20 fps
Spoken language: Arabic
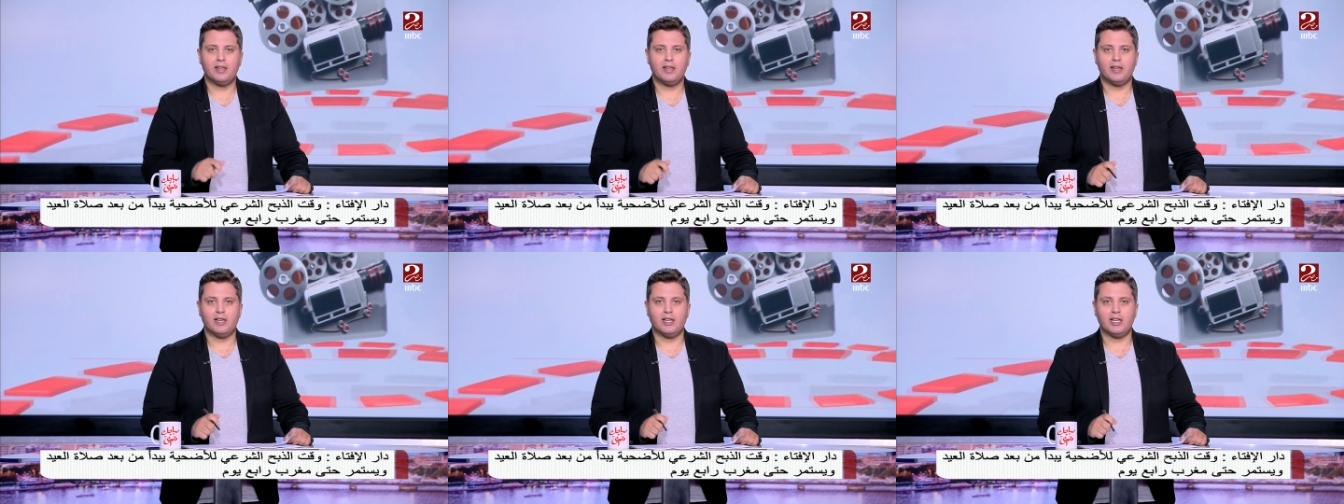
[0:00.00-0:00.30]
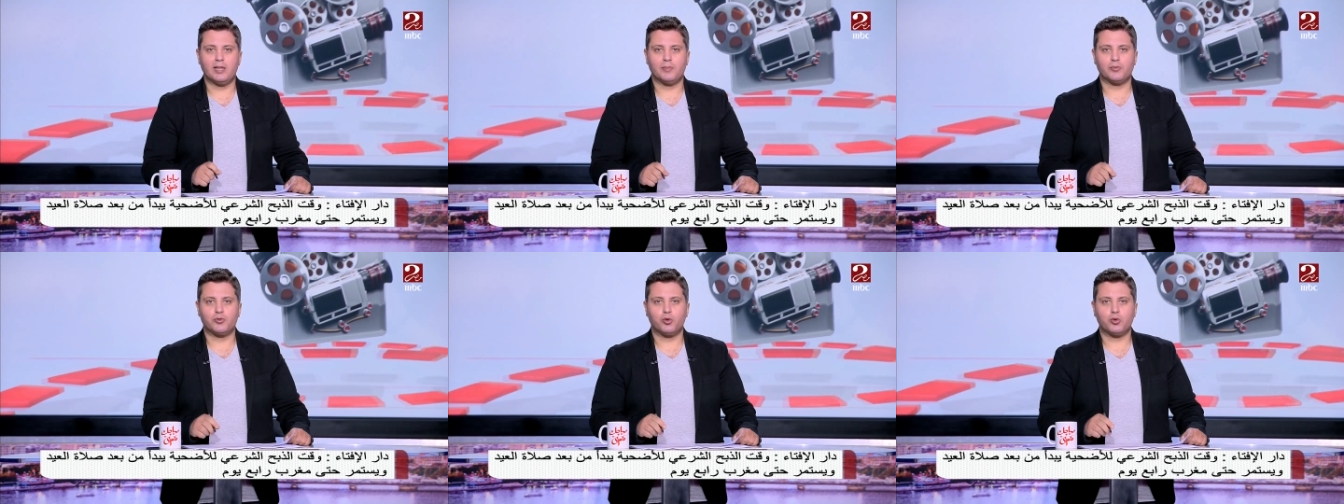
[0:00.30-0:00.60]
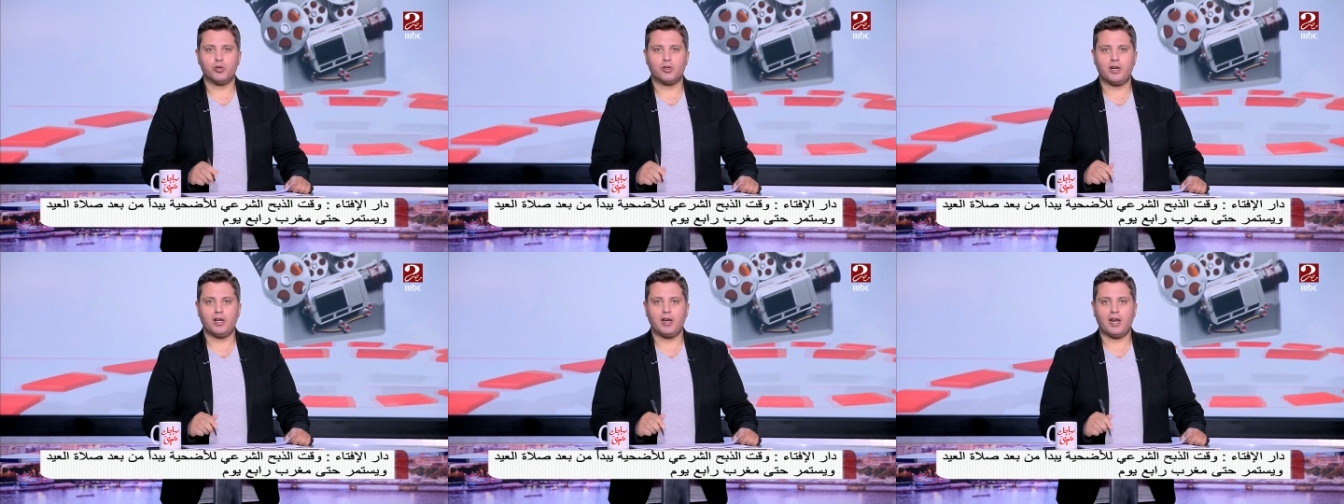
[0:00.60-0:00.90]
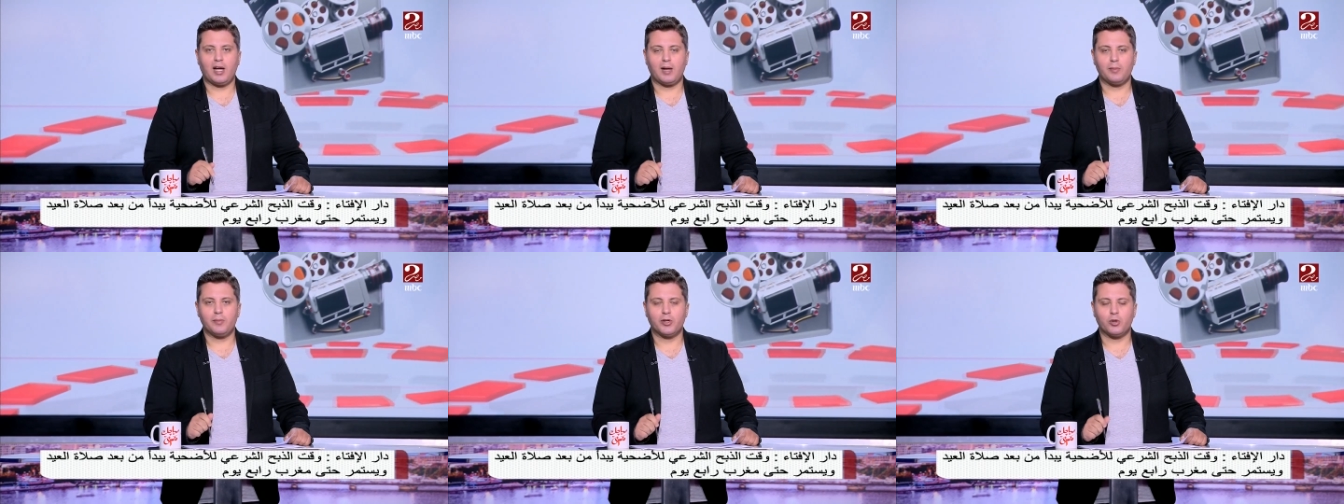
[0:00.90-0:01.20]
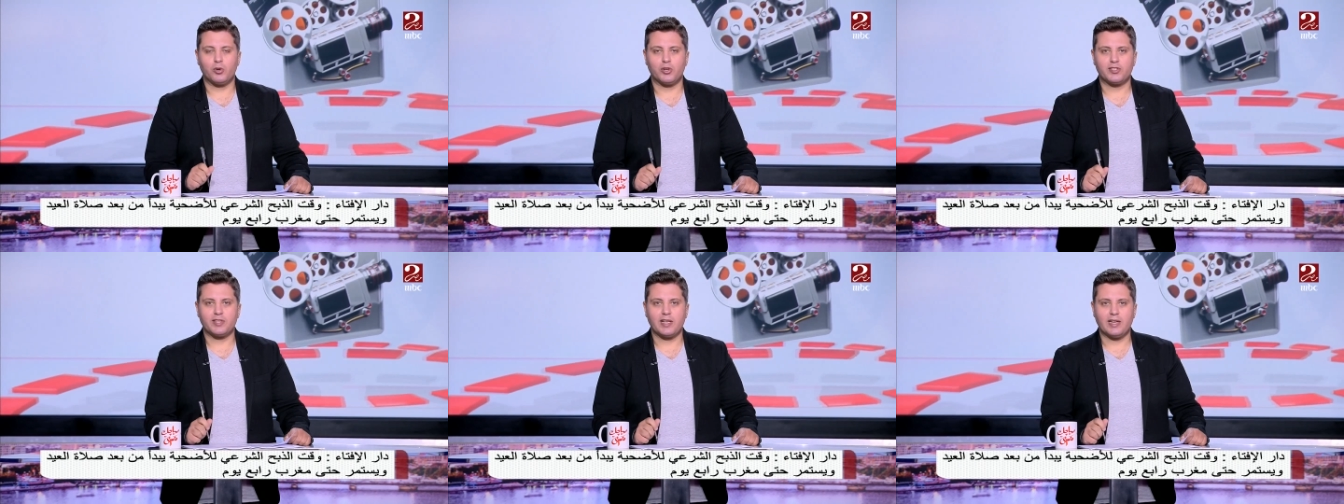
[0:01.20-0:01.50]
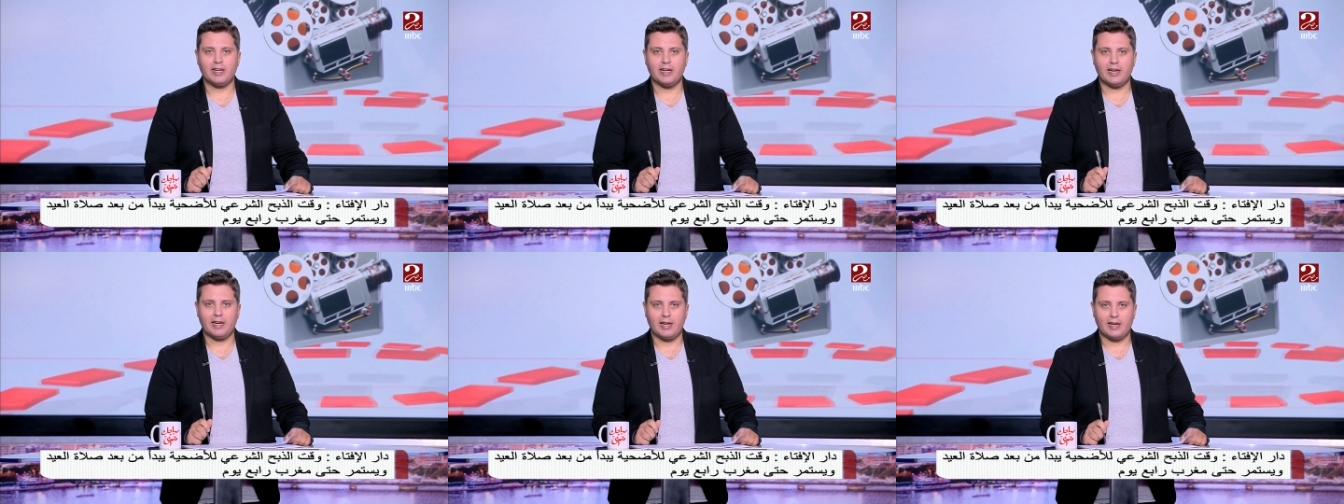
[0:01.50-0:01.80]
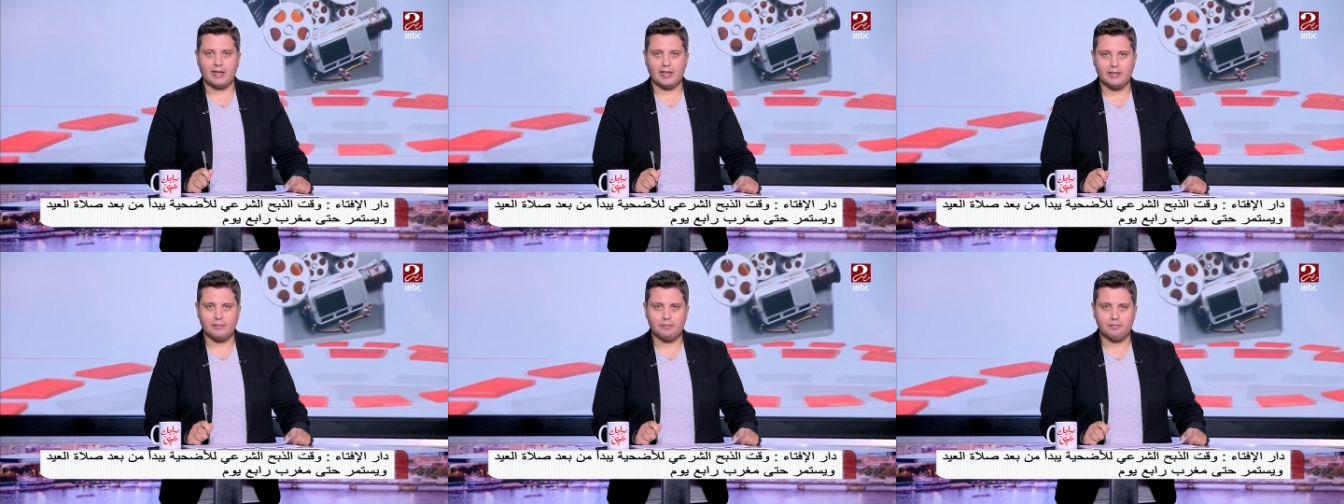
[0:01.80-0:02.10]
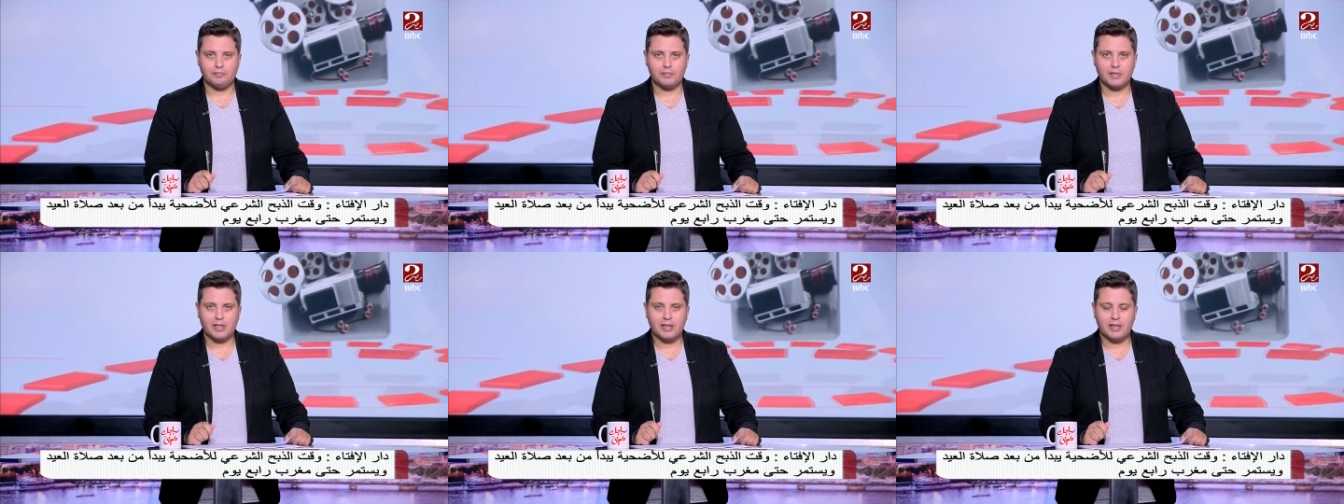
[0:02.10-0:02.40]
اللي بتنقل عبر وسائل الإعلام